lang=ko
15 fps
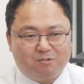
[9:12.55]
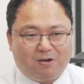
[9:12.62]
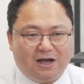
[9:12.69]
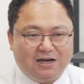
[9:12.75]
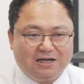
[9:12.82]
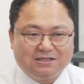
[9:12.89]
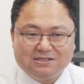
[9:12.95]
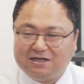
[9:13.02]

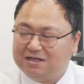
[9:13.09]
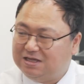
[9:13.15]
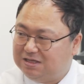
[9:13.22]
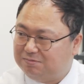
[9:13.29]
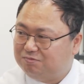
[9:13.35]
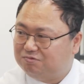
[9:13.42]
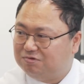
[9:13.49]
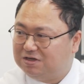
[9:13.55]

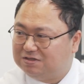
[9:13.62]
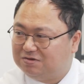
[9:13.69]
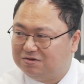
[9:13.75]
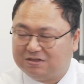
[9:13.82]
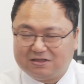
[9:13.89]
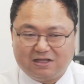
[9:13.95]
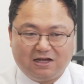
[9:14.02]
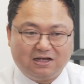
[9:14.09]
관악산이 입구에
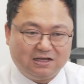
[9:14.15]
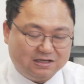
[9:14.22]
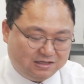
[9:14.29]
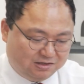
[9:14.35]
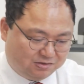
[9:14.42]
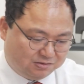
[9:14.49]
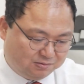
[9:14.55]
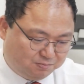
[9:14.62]
서 있다
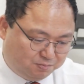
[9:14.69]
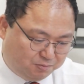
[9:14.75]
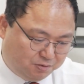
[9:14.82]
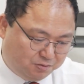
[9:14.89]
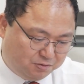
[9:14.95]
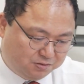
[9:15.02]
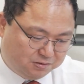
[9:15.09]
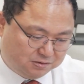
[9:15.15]
이런
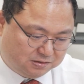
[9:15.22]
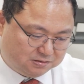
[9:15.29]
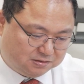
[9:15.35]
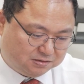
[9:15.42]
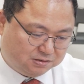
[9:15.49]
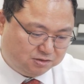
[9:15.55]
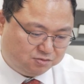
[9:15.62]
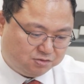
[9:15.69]
표현을
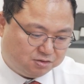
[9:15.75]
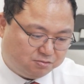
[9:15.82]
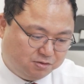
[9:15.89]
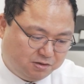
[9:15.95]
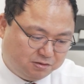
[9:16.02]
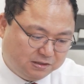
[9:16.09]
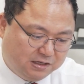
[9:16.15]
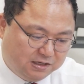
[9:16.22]
드릴 수
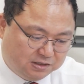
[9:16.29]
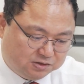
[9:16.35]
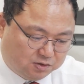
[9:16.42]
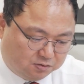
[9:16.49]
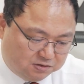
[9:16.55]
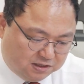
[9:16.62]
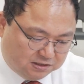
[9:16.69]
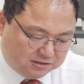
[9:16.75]
있고요.
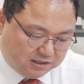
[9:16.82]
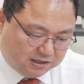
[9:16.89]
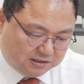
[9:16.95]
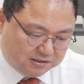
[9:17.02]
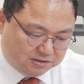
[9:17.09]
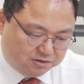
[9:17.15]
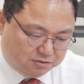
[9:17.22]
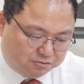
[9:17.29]
전기차
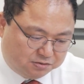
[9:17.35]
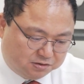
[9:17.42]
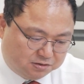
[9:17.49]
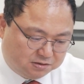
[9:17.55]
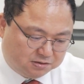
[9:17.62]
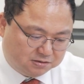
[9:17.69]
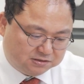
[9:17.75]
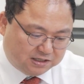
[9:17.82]
같은
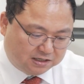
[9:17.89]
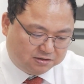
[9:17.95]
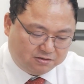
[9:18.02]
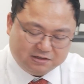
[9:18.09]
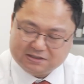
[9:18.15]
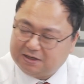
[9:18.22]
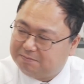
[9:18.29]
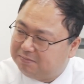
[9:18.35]
경우는
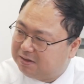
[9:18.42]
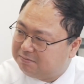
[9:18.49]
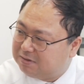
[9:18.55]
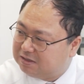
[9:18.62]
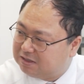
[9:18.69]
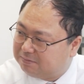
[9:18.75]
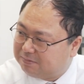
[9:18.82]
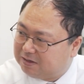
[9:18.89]
작년에
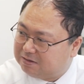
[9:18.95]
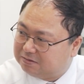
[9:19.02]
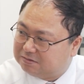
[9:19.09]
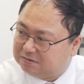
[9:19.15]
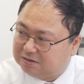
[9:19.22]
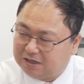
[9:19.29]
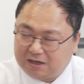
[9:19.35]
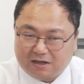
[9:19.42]
300만 대
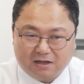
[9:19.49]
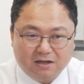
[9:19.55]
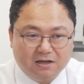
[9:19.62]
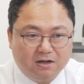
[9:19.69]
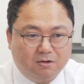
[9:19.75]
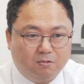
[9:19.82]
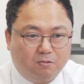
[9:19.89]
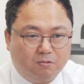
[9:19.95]
팔렸는데 네.
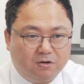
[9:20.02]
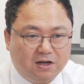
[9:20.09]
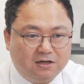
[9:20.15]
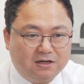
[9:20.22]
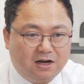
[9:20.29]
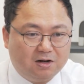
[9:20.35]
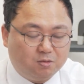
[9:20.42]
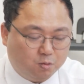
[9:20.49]

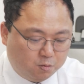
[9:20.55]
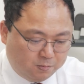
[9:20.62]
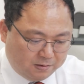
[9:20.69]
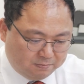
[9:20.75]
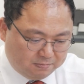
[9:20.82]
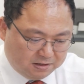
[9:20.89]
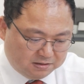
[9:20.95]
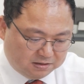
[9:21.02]
올해는 한
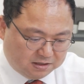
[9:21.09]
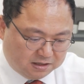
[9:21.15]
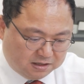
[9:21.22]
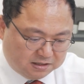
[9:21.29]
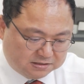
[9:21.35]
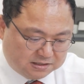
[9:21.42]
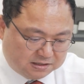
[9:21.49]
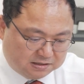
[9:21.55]
500만
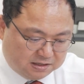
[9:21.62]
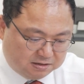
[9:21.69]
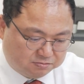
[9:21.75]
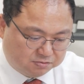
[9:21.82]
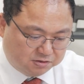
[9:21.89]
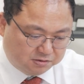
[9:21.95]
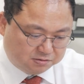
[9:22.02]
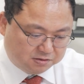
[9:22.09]
대 예상을
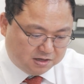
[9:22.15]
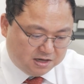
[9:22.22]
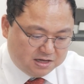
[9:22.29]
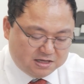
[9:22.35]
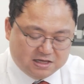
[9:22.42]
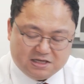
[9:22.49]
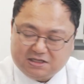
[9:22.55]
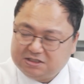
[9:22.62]
하고요.
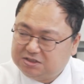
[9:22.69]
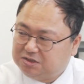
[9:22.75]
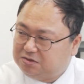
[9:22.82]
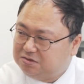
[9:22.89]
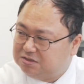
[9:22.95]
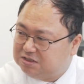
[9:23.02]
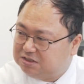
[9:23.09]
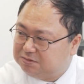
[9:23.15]

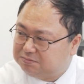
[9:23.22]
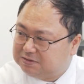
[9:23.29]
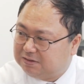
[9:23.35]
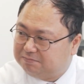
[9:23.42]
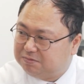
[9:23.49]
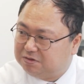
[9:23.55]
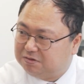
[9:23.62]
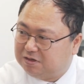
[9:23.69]

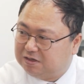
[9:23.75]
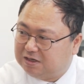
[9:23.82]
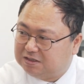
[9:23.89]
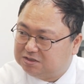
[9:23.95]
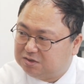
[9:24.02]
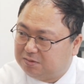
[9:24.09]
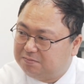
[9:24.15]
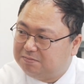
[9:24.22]
2023년에는
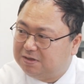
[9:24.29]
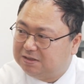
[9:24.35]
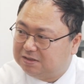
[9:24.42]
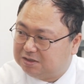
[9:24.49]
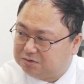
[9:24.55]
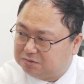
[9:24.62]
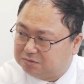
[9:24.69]
한 1000만 대